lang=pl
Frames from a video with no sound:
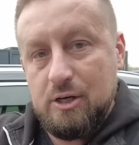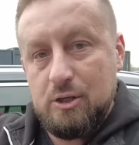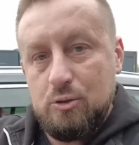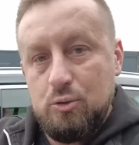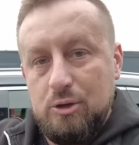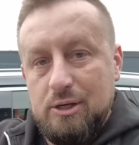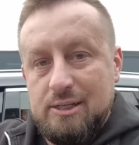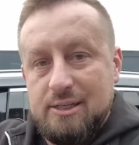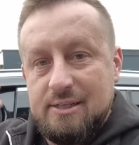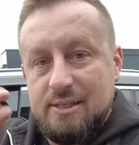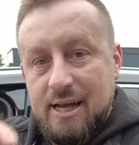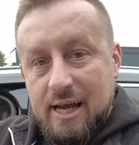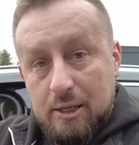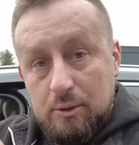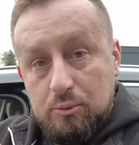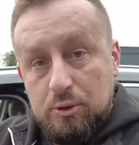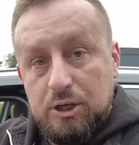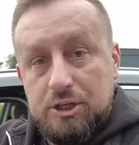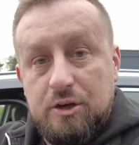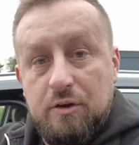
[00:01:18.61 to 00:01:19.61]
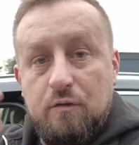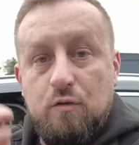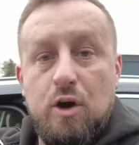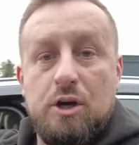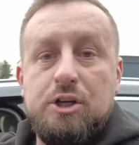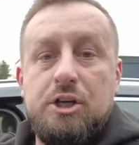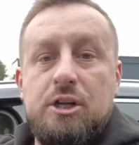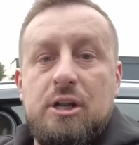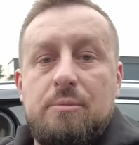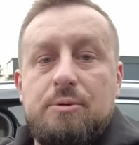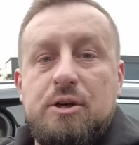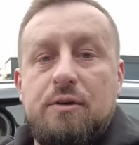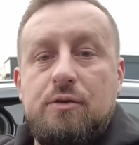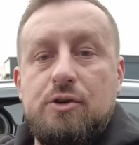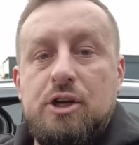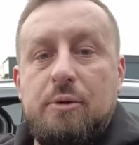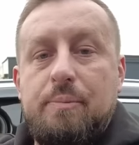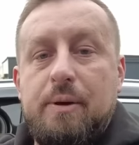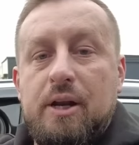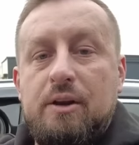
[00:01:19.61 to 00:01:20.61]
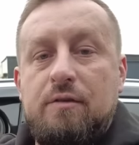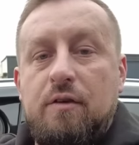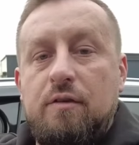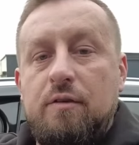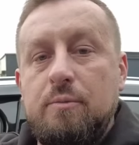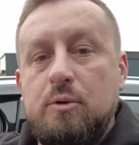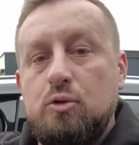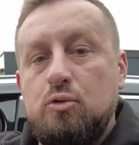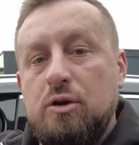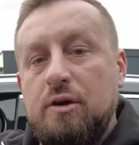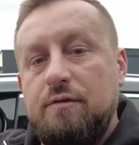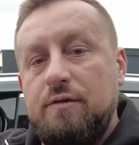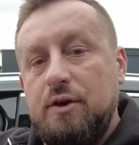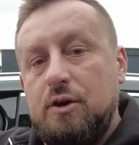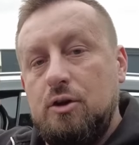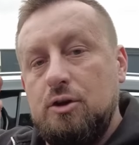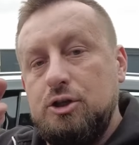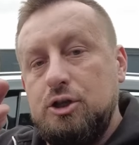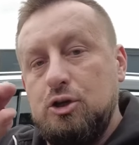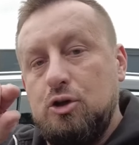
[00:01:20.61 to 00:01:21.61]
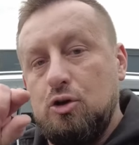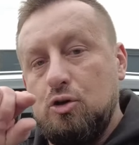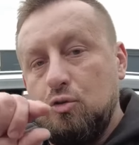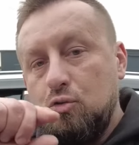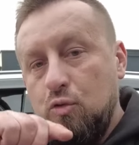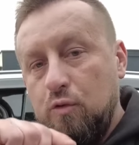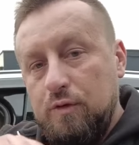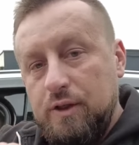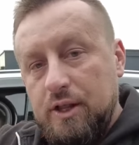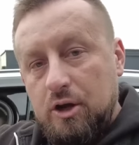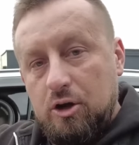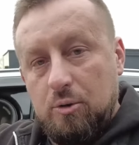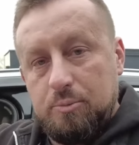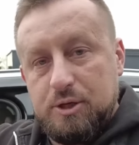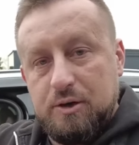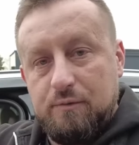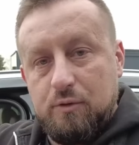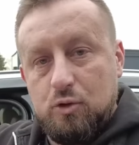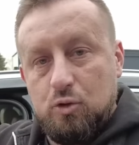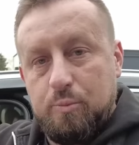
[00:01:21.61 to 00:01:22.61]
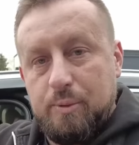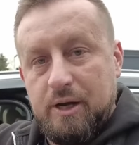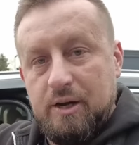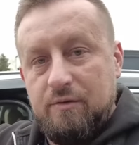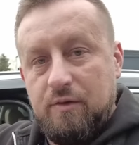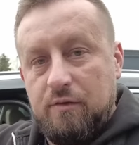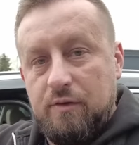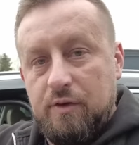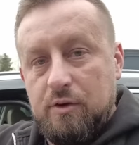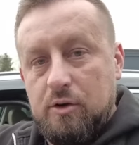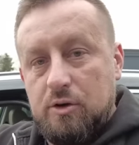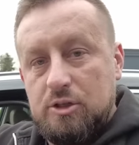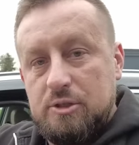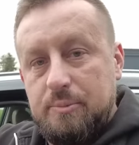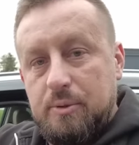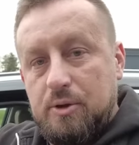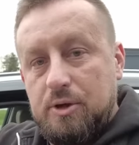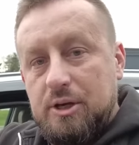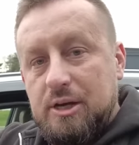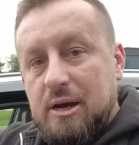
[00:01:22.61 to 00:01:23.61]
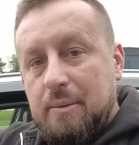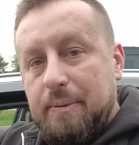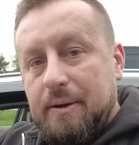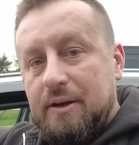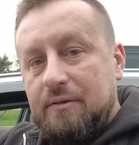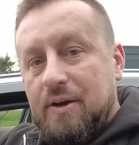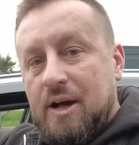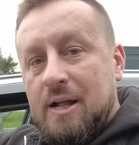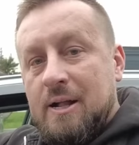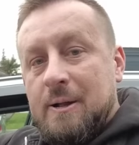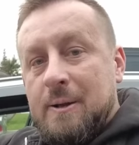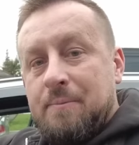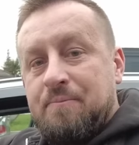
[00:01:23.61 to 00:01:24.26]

który znajduje się właśnie na przewodzie paliwowym, który wychodzi od głównego przewodu paliwowego od zbiornika paliwa,